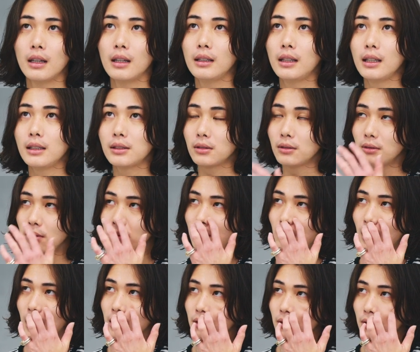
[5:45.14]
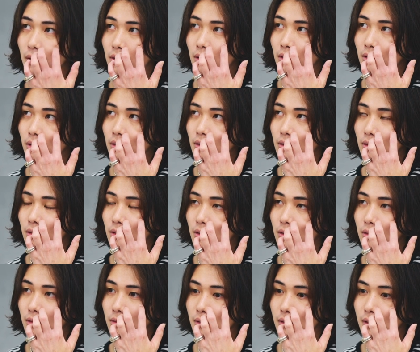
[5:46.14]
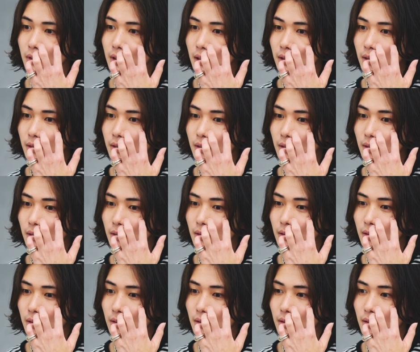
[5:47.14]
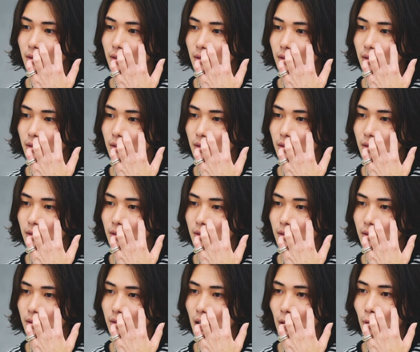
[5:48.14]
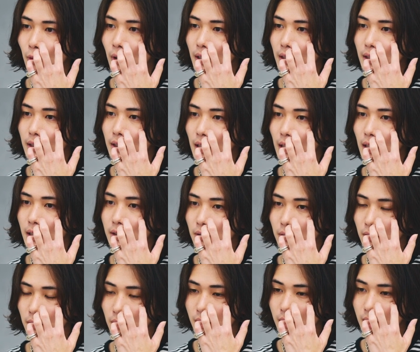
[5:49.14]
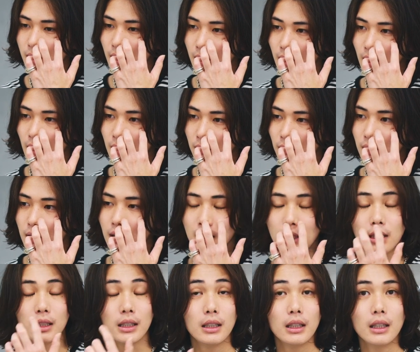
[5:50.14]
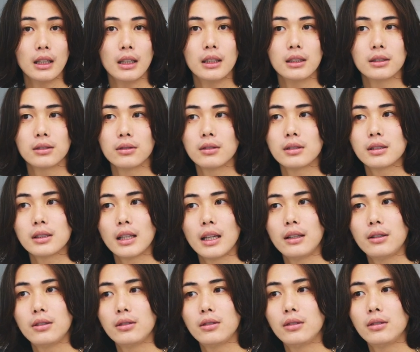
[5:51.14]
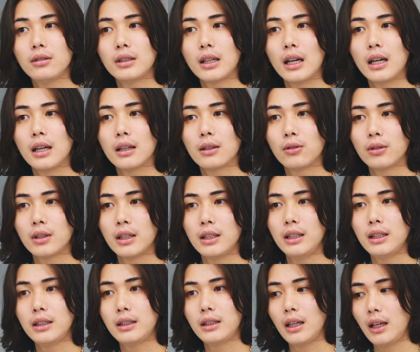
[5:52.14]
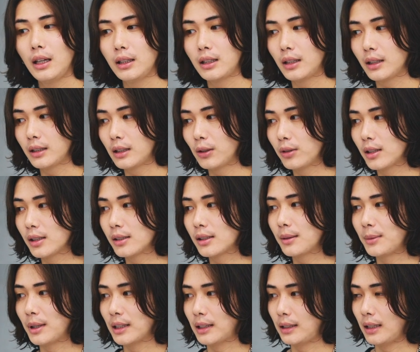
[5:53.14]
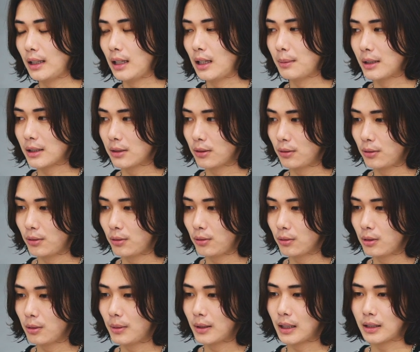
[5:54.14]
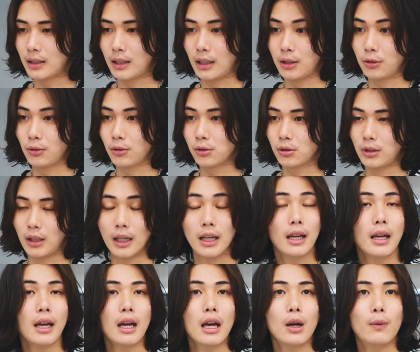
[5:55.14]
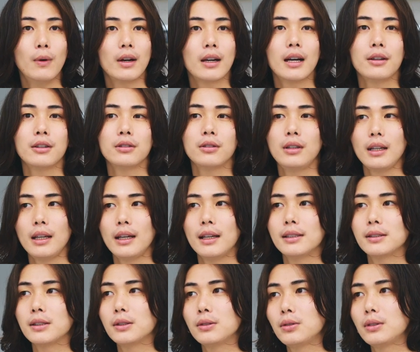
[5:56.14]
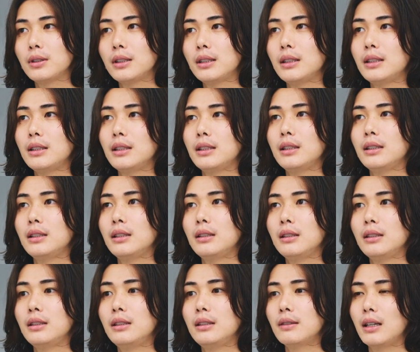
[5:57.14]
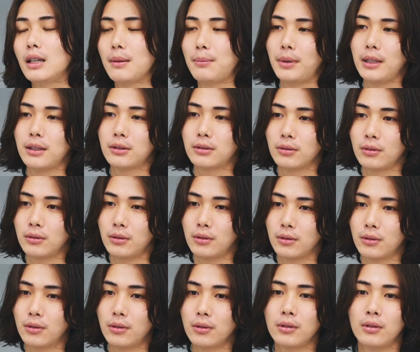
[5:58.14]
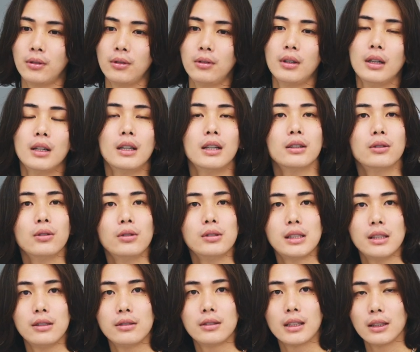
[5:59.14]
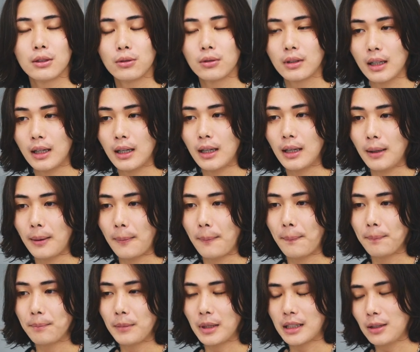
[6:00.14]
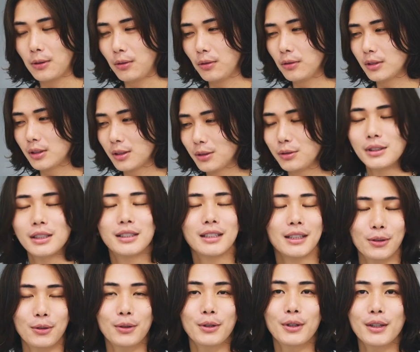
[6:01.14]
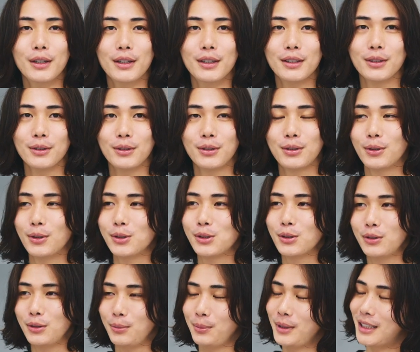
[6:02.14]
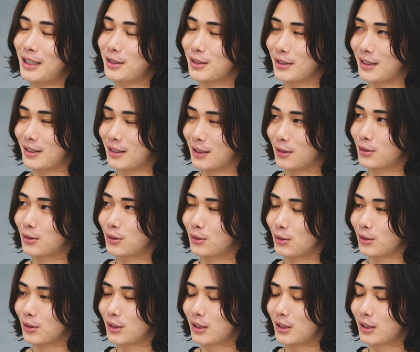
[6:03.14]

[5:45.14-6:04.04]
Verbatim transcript: でその、あのー、施術が終わってその仕上げの時にそのスタイルがこう気に入っていただけたお客様って、まあ、その言葉だったり表情で分かるのでその時にはやっぱりその今後どうしていくかとか、まあ、基本するんですけどその表情みたいじゃないですけどその